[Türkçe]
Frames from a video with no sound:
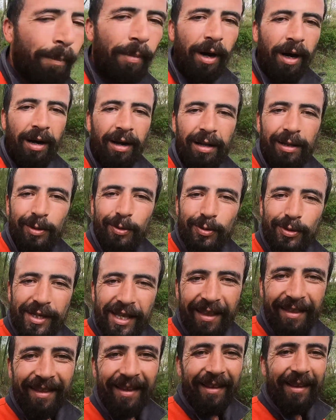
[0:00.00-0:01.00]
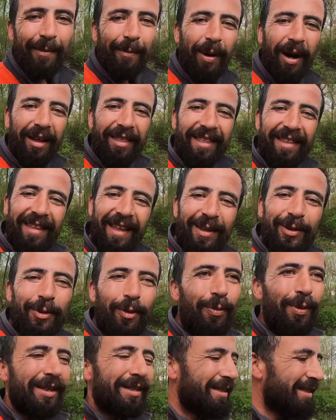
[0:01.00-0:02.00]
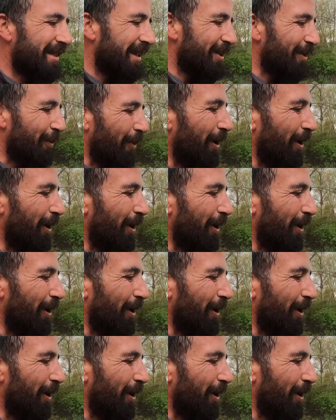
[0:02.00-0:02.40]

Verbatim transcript: Mangalın üzerine de bahçeden domatesleri